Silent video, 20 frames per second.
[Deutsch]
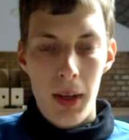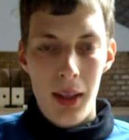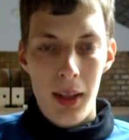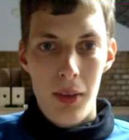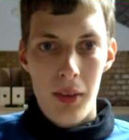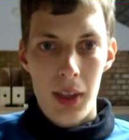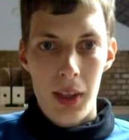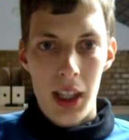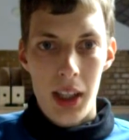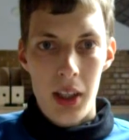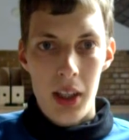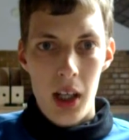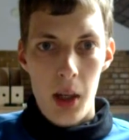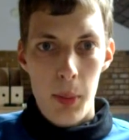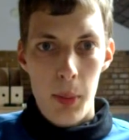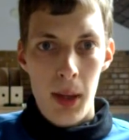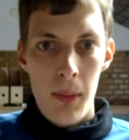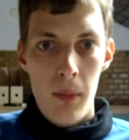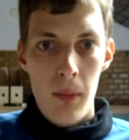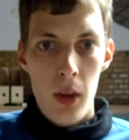präsentiert
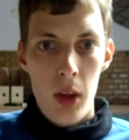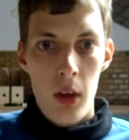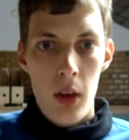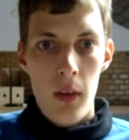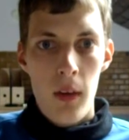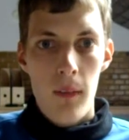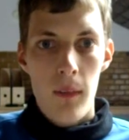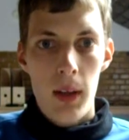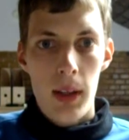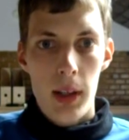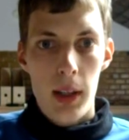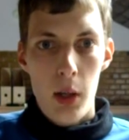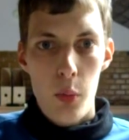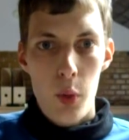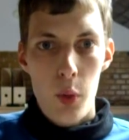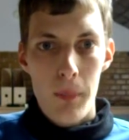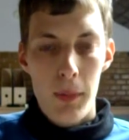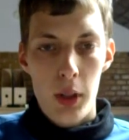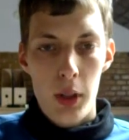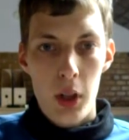habe? Wenn ja,
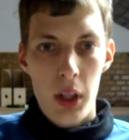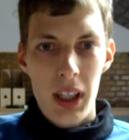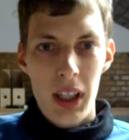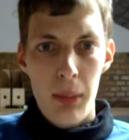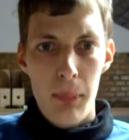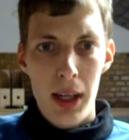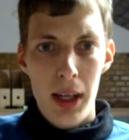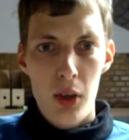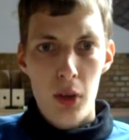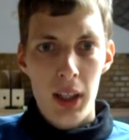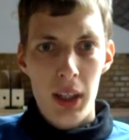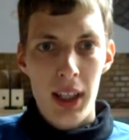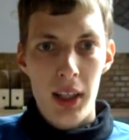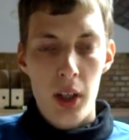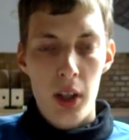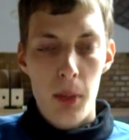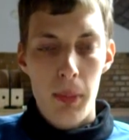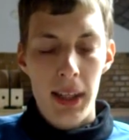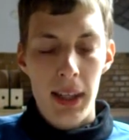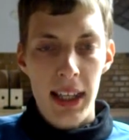würde mich eure Meinung in den
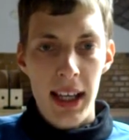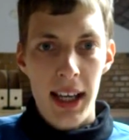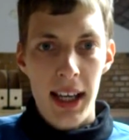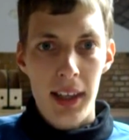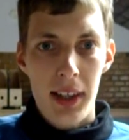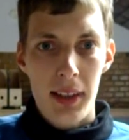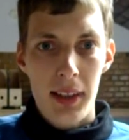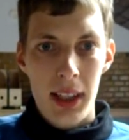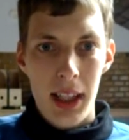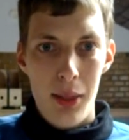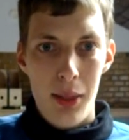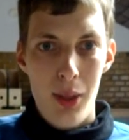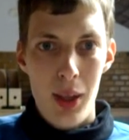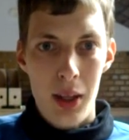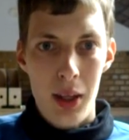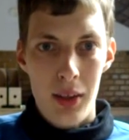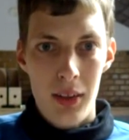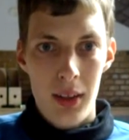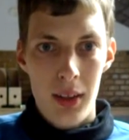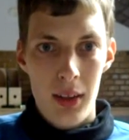Kommentaren
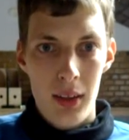interessieren.